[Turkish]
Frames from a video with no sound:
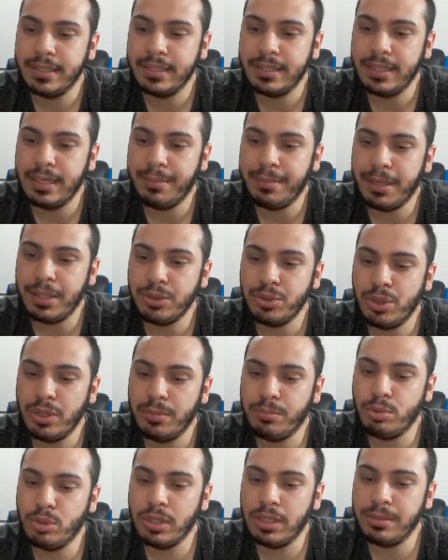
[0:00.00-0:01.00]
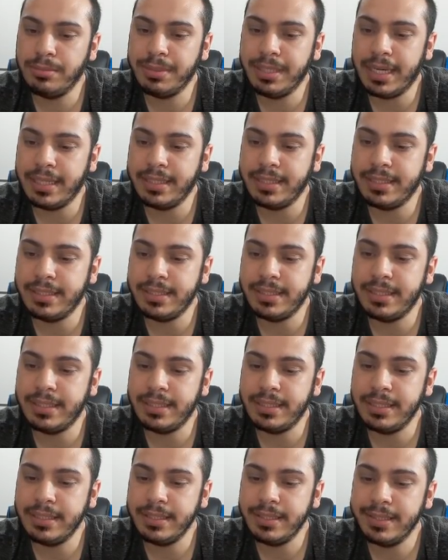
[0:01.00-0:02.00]
Hemen şöyle bulalım
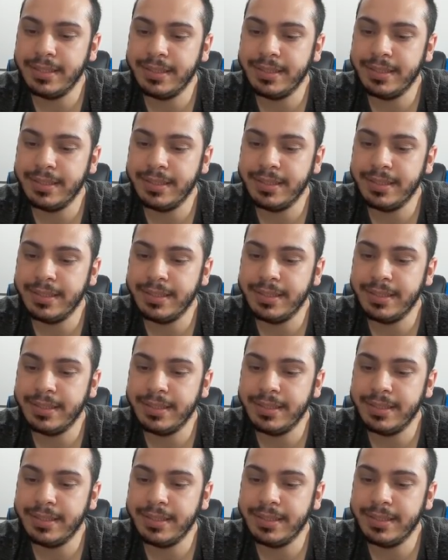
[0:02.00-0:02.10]
kendisini.